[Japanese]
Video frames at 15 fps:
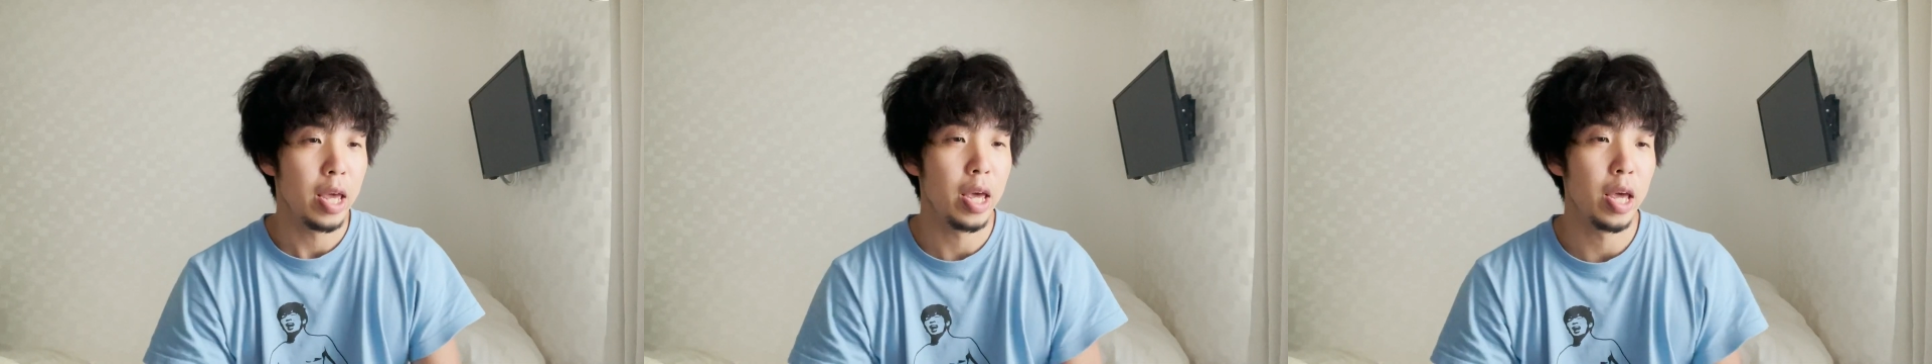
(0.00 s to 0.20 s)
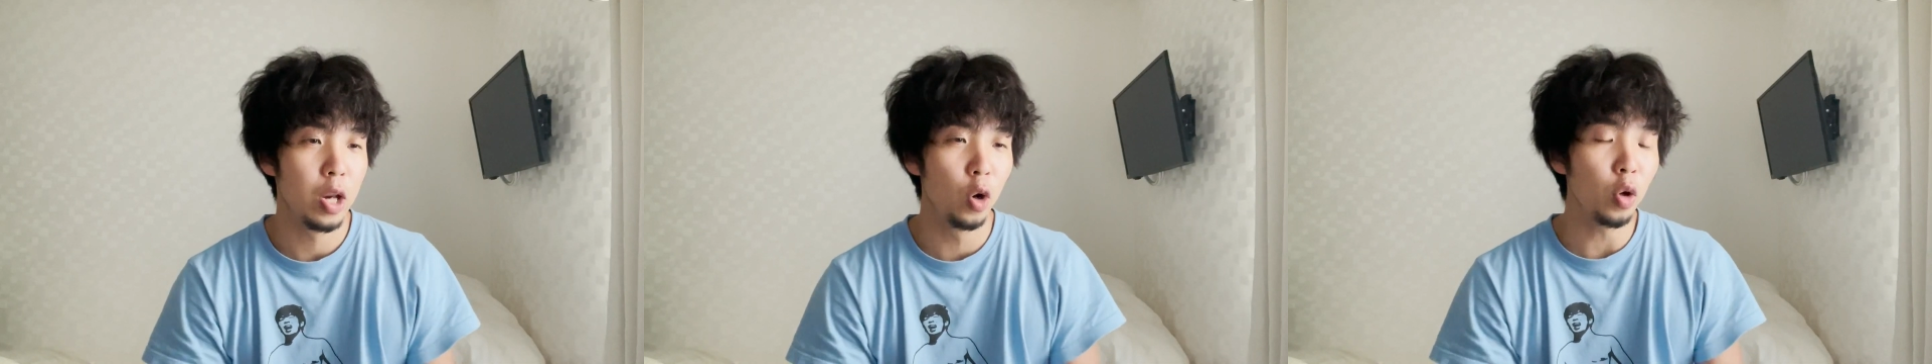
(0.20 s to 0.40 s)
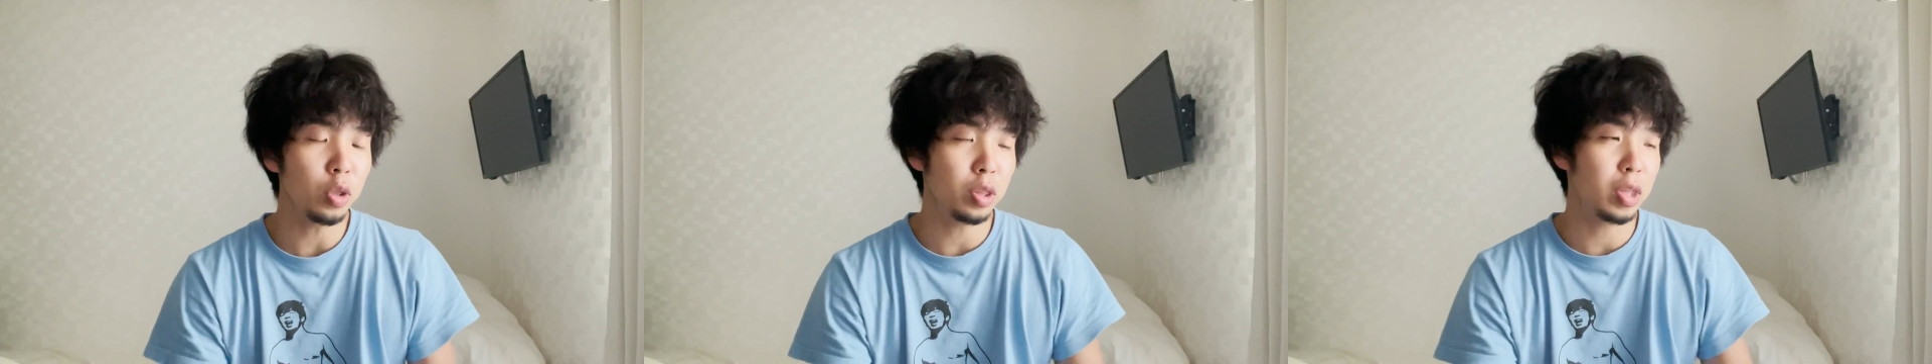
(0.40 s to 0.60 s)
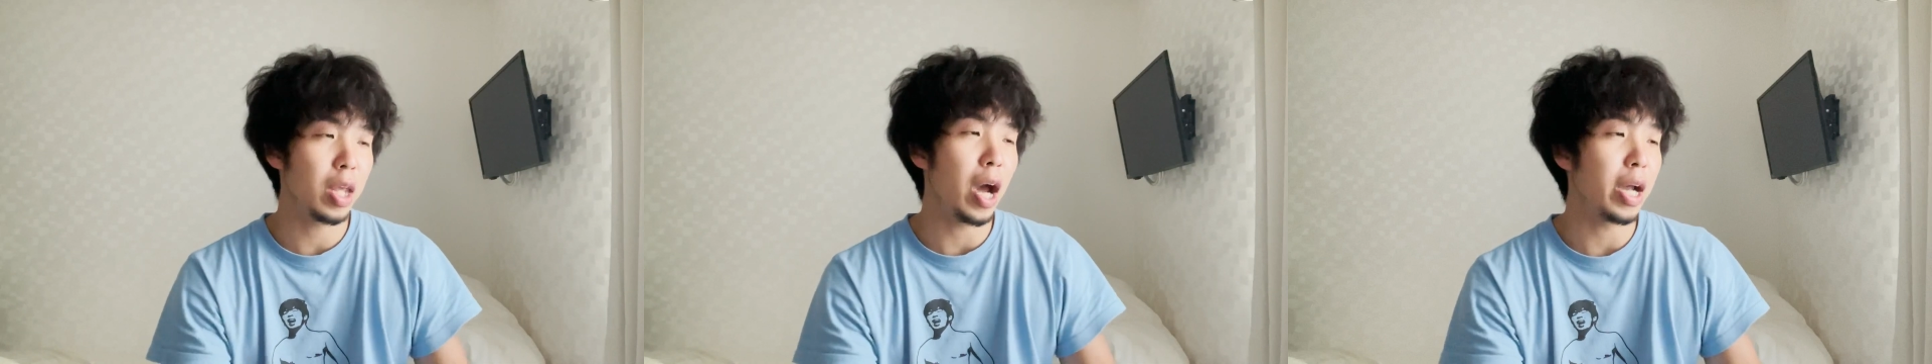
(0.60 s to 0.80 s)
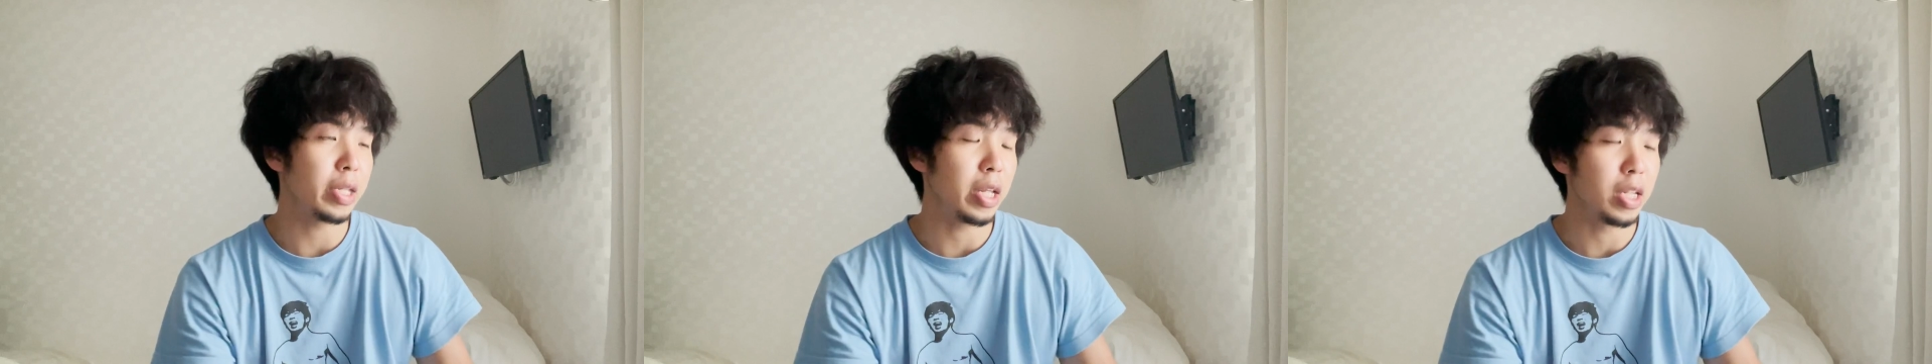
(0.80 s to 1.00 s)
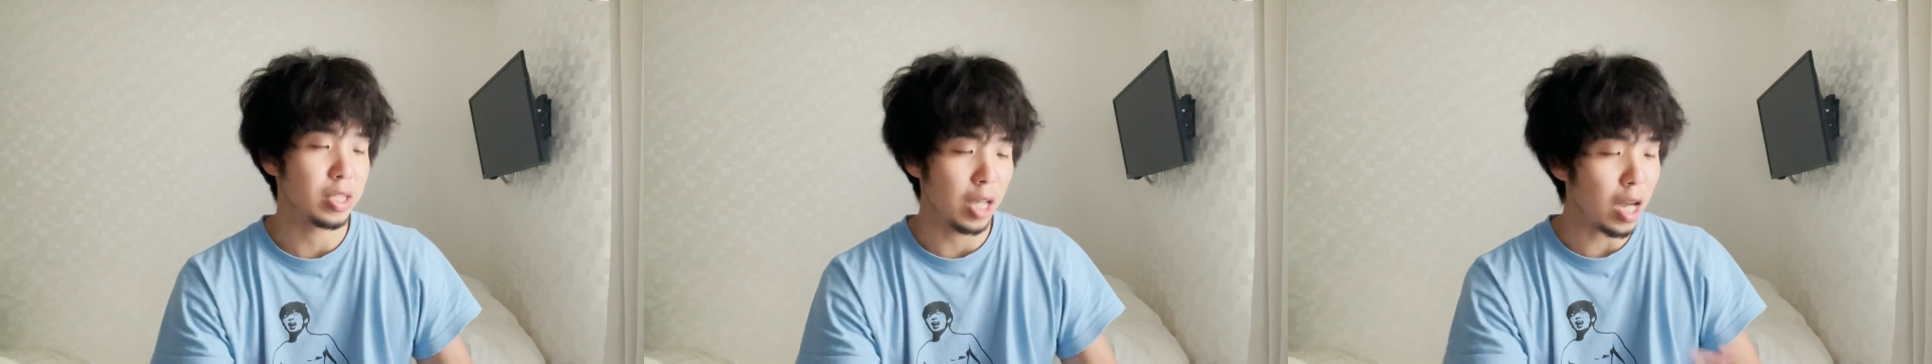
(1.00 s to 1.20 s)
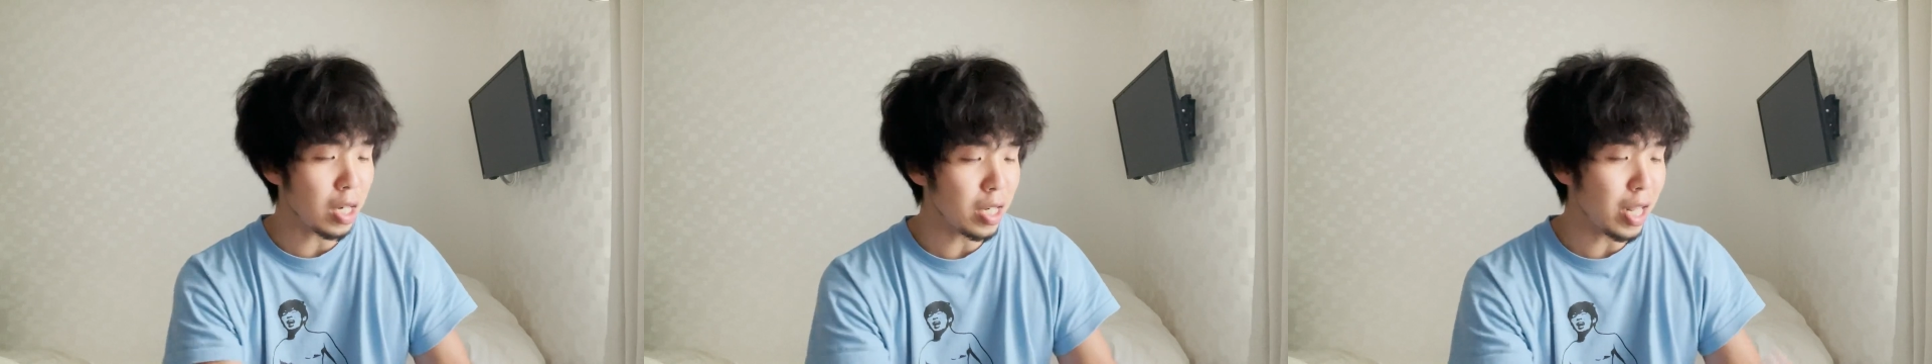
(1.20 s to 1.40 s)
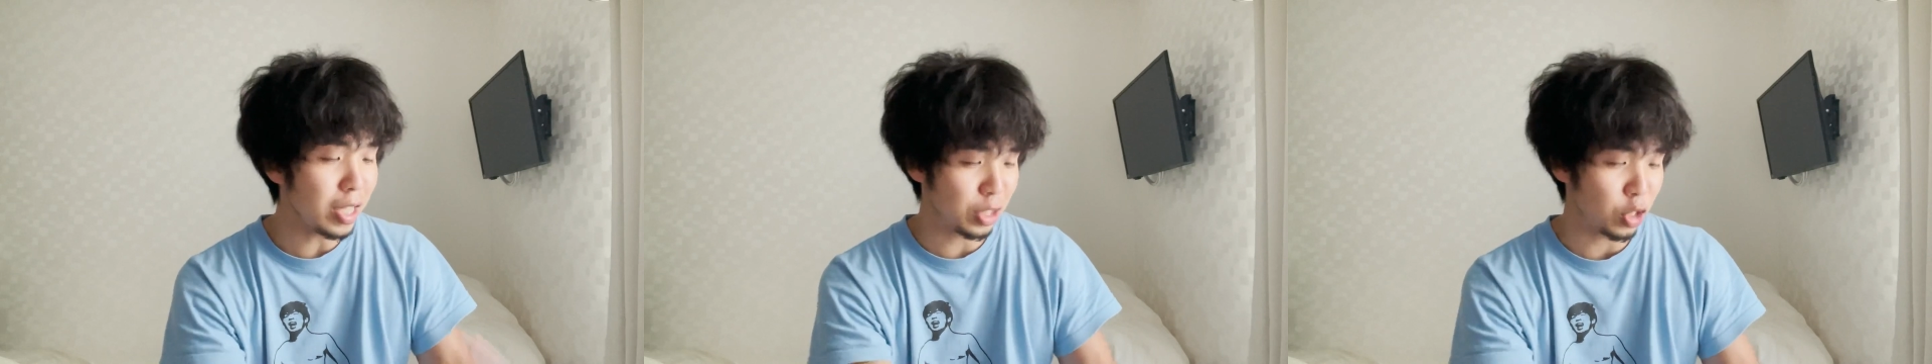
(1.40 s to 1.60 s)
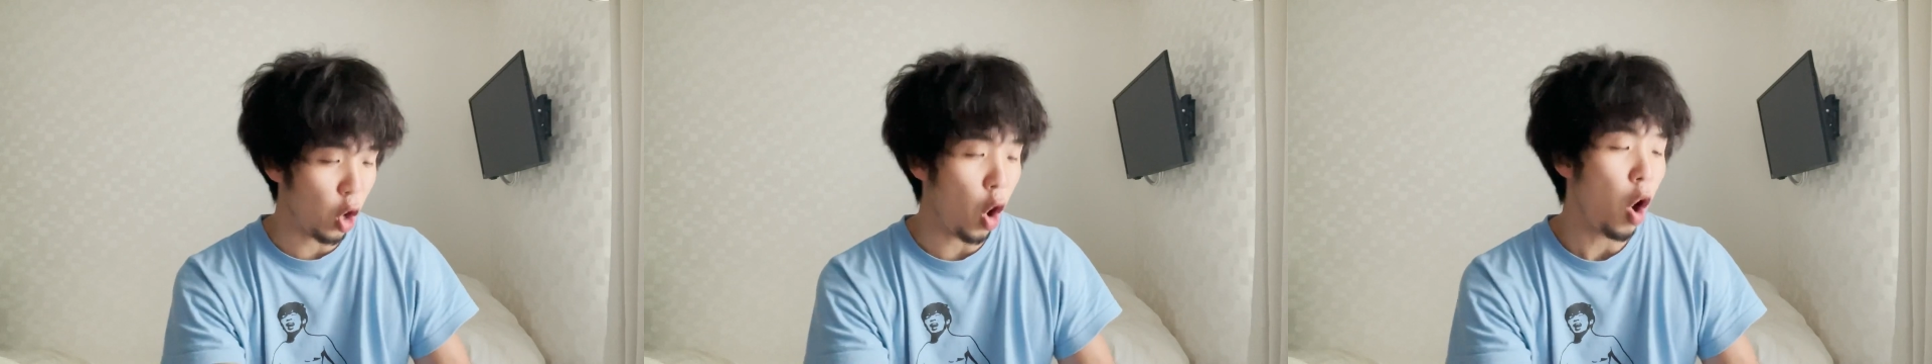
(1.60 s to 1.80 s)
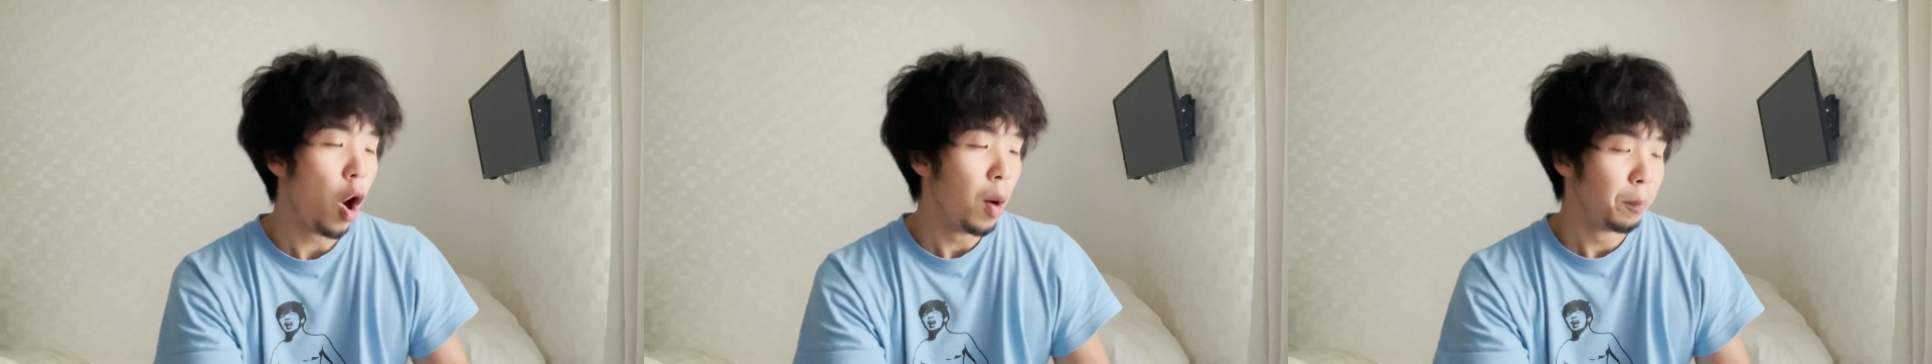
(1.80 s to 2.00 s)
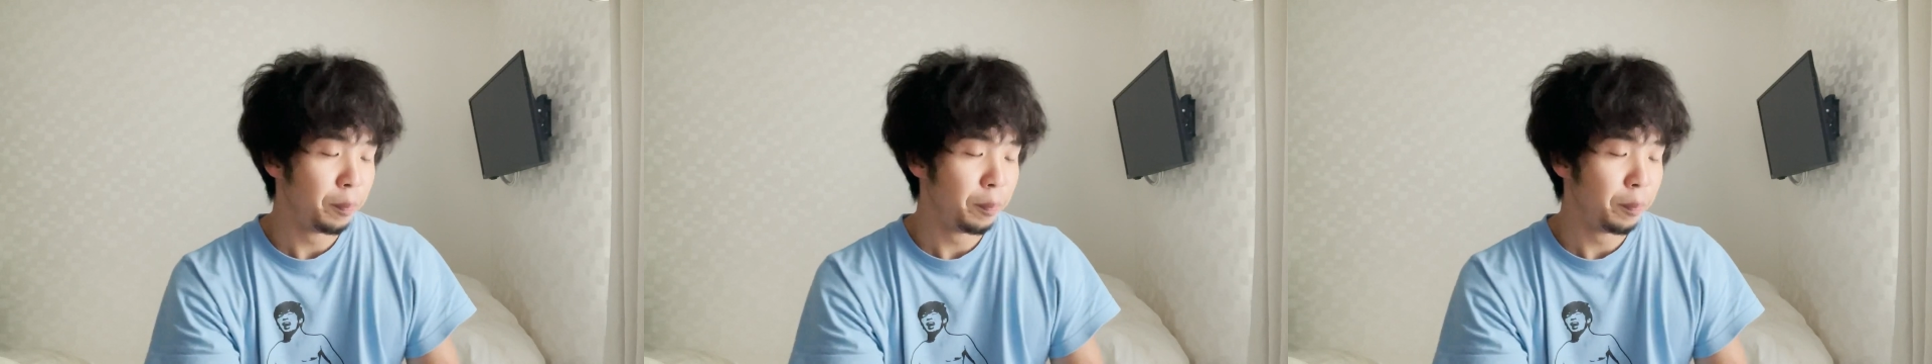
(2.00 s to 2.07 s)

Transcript: えー、ロッテ相手に3連勝。